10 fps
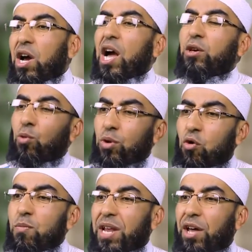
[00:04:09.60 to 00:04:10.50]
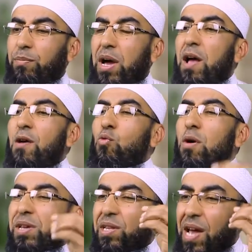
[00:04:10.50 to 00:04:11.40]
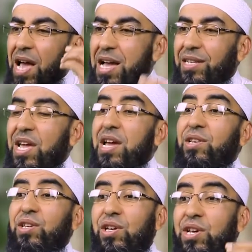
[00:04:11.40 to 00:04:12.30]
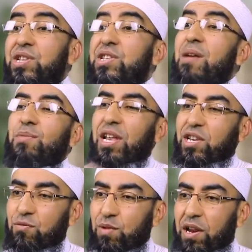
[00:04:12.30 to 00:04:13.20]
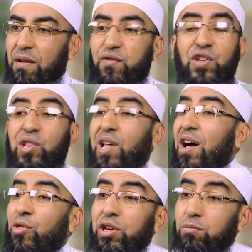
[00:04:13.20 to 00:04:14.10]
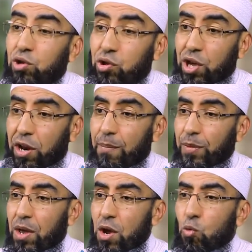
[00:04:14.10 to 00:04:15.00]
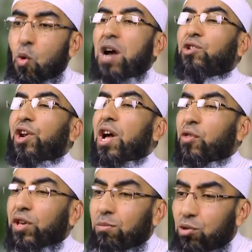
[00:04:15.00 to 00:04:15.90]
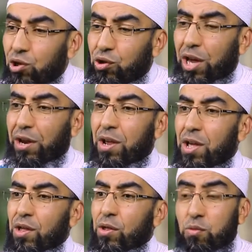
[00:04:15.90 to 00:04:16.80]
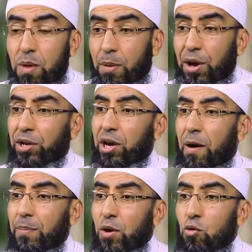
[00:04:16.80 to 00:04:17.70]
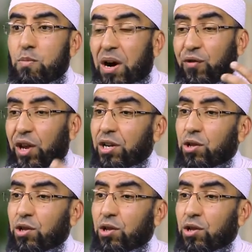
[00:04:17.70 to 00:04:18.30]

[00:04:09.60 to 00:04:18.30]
خير له من أربع ومن أعدادهن من الإبل فضل عظيم جدا وأجر عظيم جدا ثم بركة ومغفرة